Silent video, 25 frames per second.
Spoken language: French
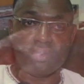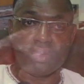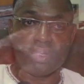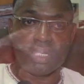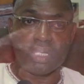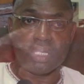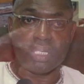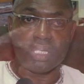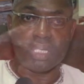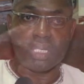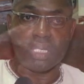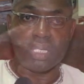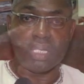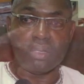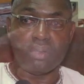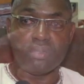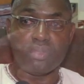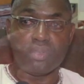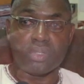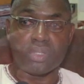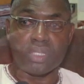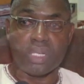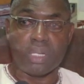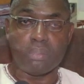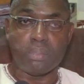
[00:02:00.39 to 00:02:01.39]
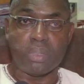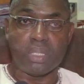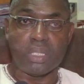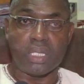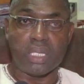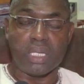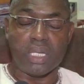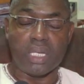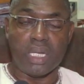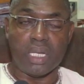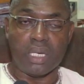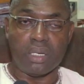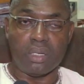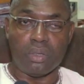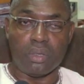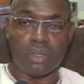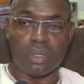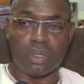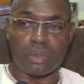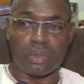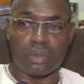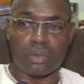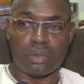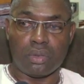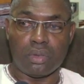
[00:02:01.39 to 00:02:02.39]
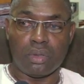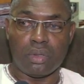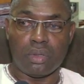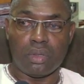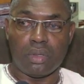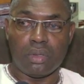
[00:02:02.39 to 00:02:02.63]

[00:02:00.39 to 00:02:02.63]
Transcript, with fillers: vérité et vous ramener à l'ordre